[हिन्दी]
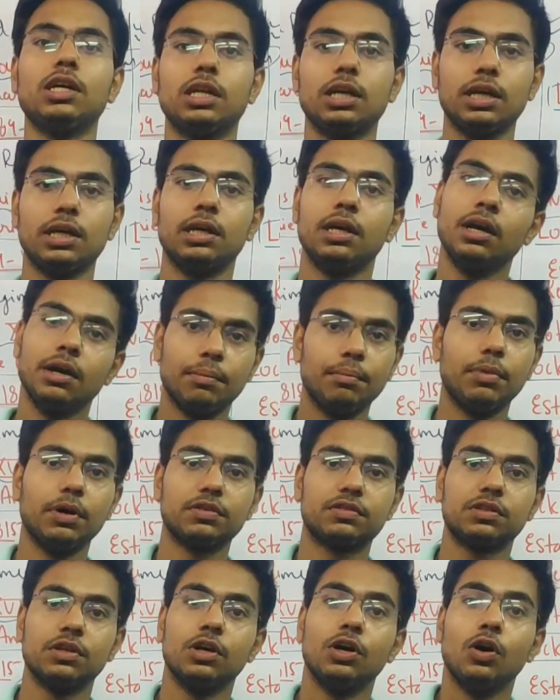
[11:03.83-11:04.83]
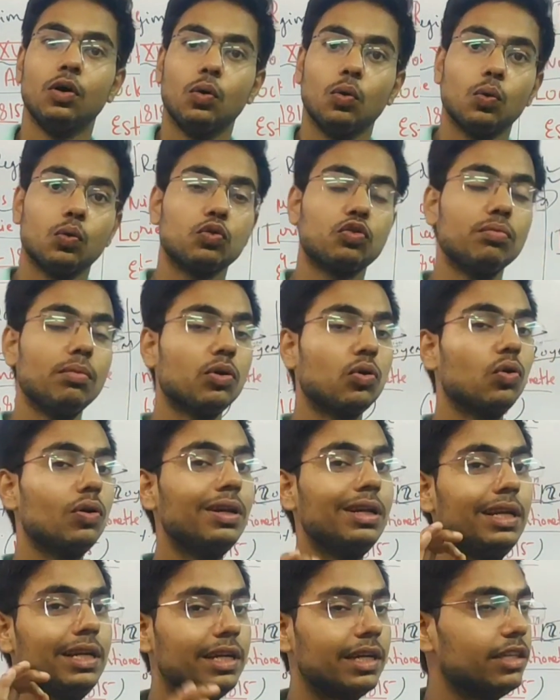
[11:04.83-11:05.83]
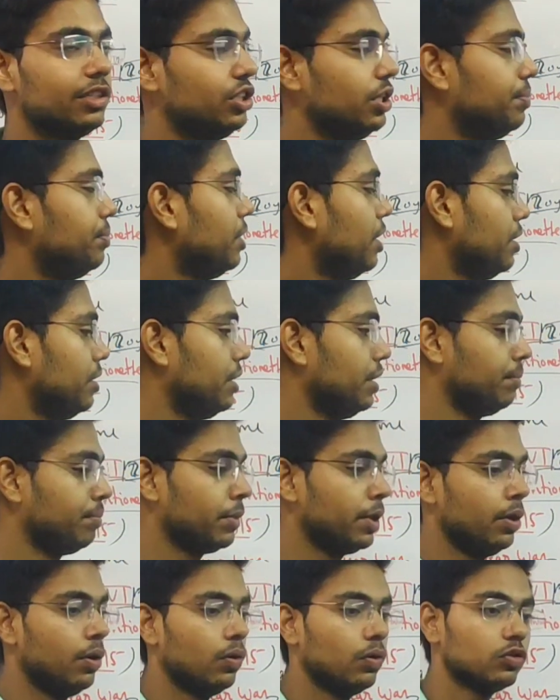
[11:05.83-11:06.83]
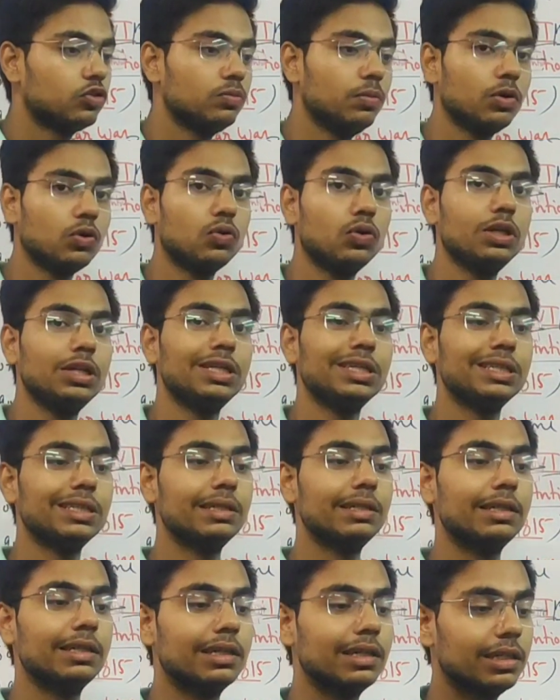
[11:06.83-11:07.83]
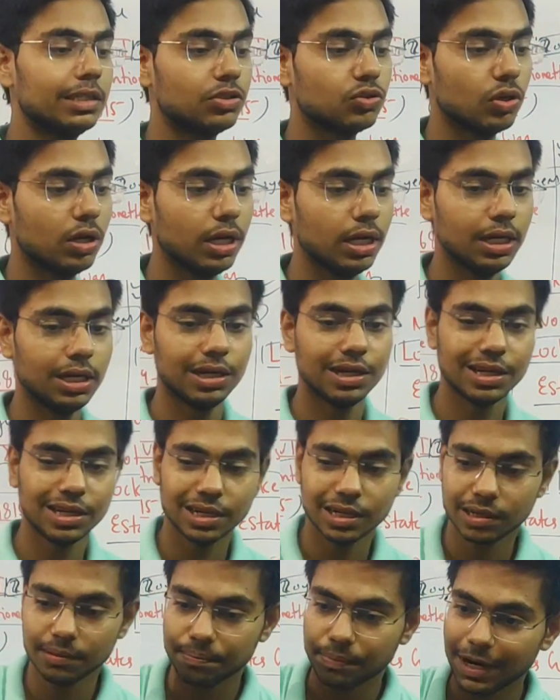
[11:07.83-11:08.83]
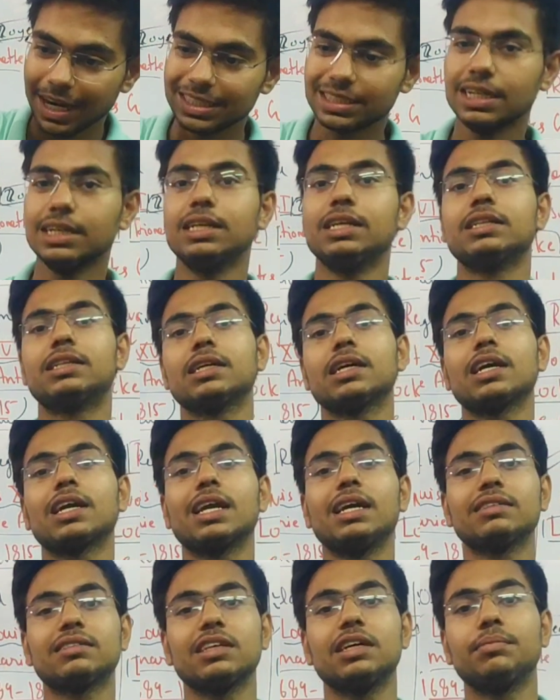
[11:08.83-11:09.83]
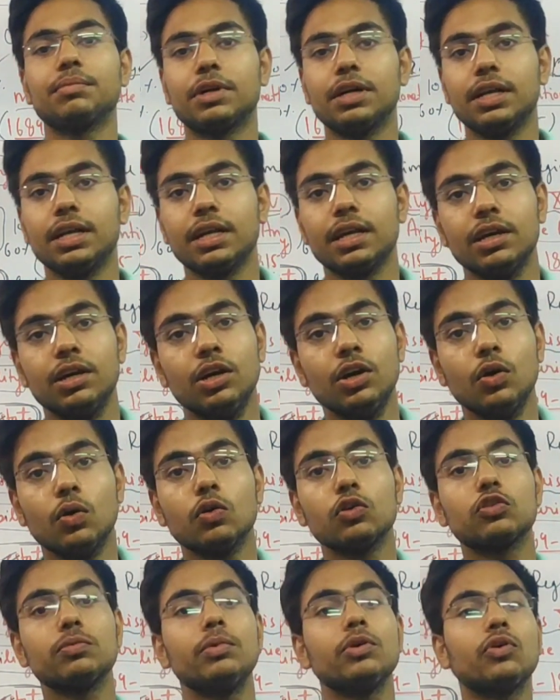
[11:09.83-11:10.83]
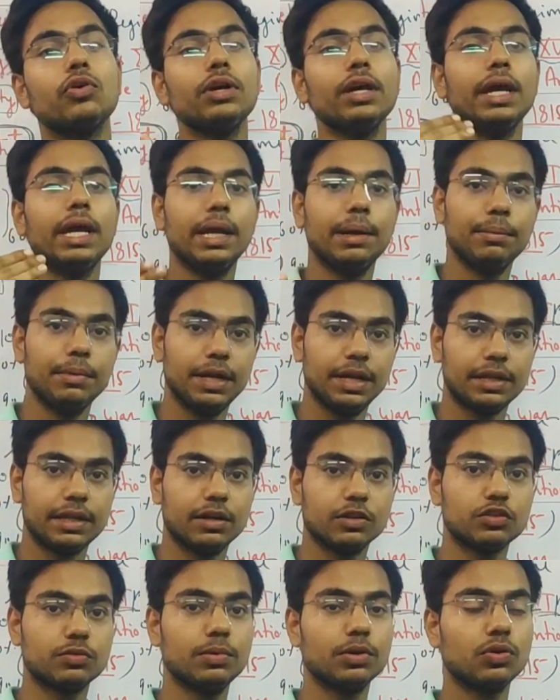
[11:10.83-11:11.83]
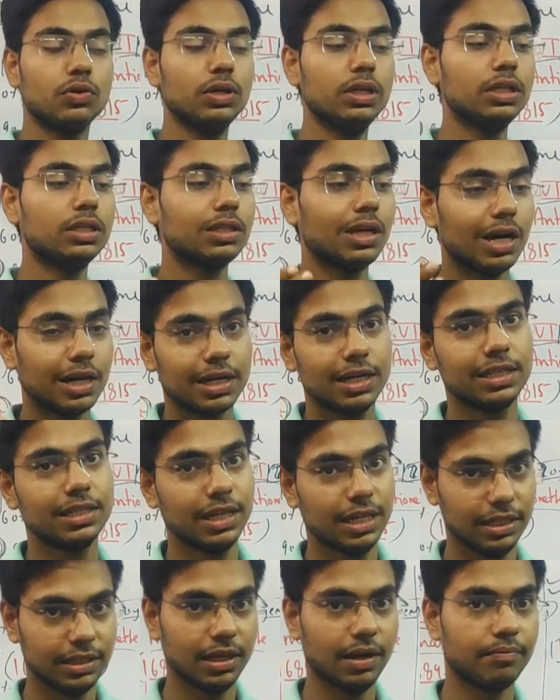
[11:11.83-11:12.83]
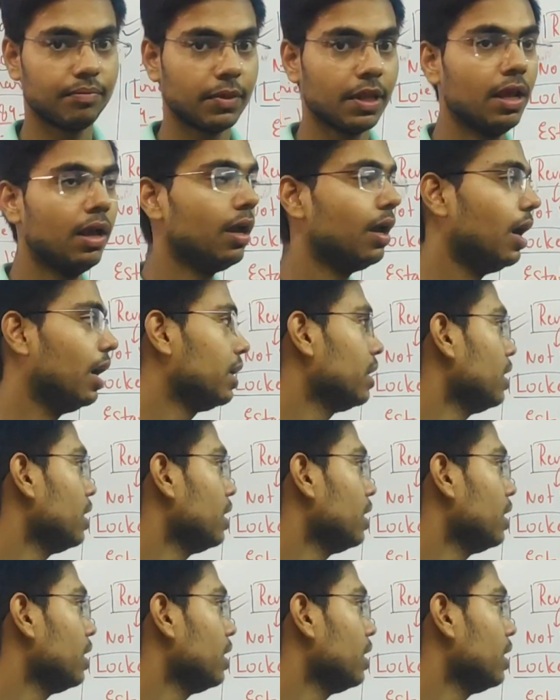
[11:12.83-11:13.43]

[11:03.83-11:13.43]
गई बस उसमें कोई लीडरशिप नहीं थी उसमें कोई जो है पैटर्न नहीं था कैसे हम करेंगे उसमें कोई एम नहीं था उसमें कोई टारगेट नहीं था है ना